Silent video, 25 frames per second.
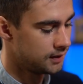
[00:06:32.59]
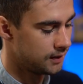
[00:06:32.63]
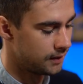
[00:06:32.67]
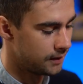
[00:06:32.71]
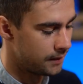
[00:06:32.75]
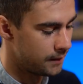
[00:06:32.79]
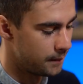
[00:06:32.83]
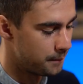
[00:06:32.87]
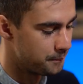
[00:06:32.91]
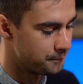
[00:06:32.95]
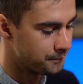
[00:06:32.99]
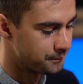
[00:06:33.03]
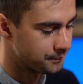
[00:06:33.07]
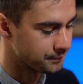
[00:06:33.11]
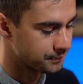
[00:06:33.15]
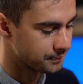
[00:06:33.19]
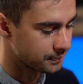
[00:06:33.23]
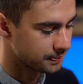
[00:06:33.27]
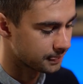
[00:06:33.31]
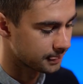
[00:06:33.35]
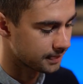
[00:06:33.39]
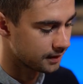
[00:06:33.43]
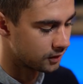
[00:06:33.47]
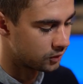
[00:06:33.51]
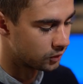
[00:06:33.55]

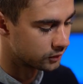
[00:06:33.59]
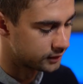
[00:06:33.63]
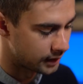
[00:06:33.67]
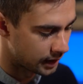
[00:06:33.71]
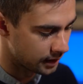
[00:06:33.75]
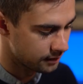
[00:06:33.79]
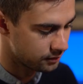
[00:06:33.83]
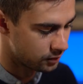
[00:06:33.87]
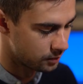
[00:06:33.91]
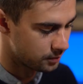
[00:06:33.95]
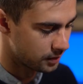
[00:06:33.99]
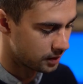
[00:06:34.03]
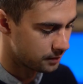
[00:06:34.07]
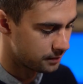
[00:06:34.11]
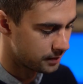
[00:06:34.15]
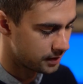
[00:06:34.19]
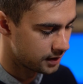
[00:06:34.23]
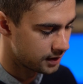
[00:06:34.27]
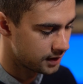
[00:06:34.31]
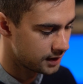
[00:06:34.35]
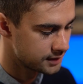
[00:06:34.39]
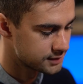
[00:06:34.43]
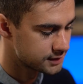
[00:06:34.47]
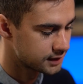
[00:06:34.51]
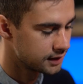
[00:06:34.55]
quand tu arrives en
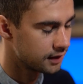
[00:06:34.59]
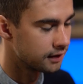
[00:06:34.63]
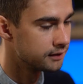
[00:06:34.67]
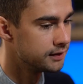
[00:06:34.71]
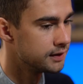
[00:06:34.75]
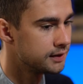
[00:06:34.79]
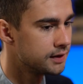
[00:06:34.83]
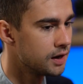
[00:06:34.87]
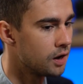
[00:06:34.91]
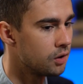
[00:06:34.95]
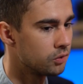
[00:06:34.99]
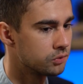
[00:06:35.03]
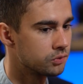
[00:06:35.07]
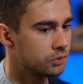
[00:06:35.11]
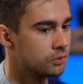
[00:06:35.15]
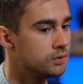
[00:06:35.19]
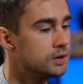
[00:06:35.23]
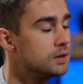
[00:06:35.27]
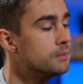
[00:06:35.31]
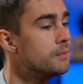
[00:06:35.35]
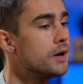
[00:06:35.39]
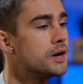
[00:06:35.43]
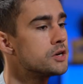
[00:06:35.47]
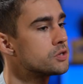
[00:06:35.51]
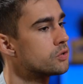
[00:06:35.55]
prépa, est-ce qu'il y a un écart entre
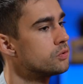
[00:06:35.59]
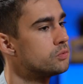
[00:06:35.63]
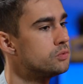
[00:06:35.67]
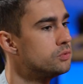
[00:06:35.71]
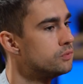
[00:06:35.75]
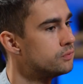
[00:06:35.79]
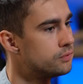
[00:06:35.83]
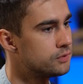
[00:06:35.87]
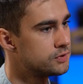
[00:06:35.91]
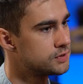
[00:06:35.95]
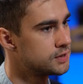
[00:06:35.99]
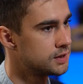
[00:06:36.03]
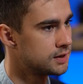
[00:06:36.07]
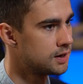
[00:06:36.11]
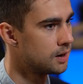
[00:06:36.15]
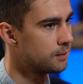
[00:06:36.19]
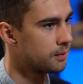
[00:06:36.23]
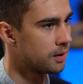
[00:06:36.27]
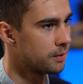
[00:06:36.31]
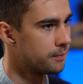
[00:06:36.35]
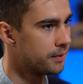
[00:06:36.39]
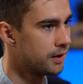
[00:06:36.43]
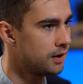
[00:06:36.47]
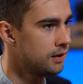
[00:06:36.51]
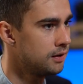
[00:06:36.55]
l'image que tu te faisais de la
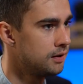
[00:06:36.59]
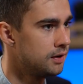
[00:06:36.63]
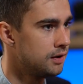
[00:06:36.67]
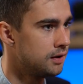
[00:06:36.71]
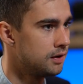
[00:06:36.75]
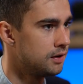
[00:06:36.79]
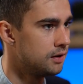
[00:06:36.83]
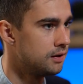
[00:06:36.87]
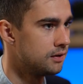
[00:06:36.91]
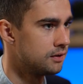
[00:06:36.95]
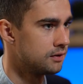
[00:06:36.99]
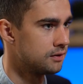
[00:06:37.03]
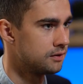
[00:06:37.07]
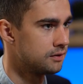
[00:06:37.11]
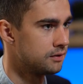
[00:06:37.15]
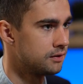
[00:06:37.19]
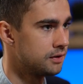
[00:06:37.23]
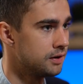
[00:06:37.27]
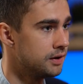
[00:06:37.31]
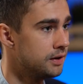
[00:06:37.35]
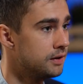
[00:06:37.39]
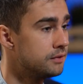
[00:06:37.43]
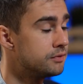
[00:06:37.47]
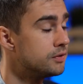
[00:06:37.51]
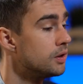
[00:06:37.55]
prépa euh,
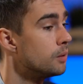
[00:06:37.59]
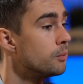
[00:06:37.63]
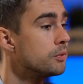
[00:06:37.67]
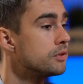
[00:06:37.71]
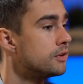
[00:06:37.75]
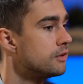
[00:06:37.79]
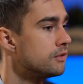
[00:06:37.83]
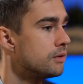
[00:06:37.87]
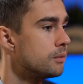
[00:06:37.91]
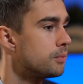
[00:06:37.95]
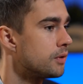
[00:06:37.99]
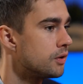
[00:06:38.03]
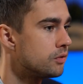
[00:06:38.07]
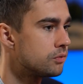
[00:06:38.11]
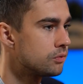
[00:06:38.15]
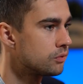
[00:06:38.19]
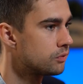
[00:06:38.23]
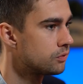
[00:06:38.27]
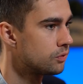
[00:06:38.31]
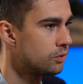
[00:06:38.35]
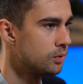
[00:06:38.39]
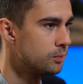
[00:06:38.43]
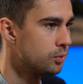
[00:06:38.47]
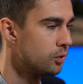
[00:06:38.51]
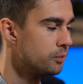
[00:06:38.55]
et finalement tes impressions
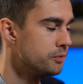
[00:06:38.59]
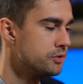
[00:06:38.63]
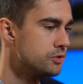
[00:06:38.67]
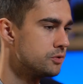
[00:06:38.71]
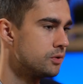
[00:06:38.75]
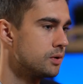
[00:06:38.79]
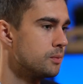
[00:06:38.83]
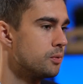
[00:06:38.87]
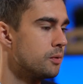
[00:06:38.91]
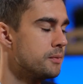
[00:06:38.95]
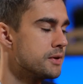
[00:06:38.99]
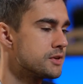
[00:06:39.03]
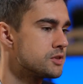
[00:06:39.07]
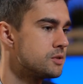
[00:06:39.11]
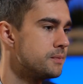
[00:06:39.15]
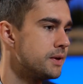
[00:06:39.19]
sur les premiers jours, les premières